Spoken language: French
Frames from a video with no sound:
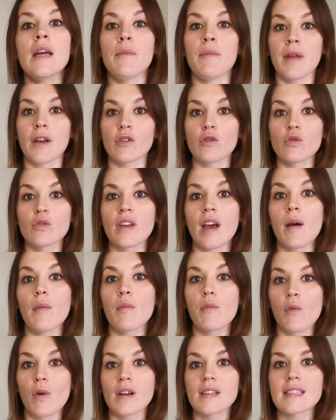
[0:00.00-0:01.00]
Mais en tout cas,
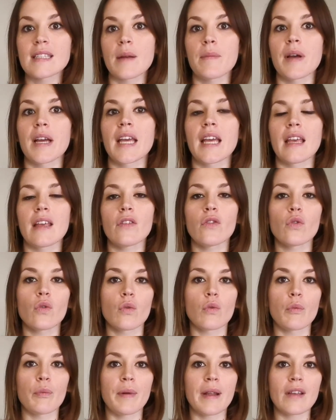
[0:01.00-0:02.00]
moi, ça m'a créé ce
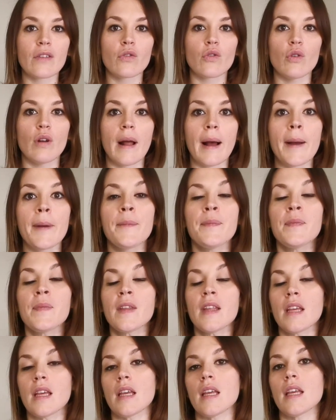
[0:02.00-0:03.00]
complexe-là.
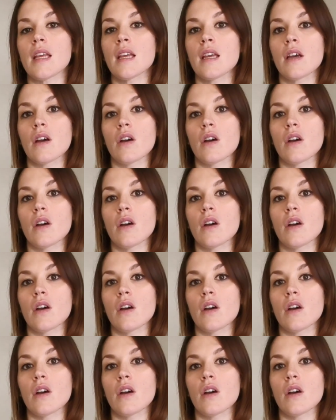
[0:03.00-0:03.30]
Et,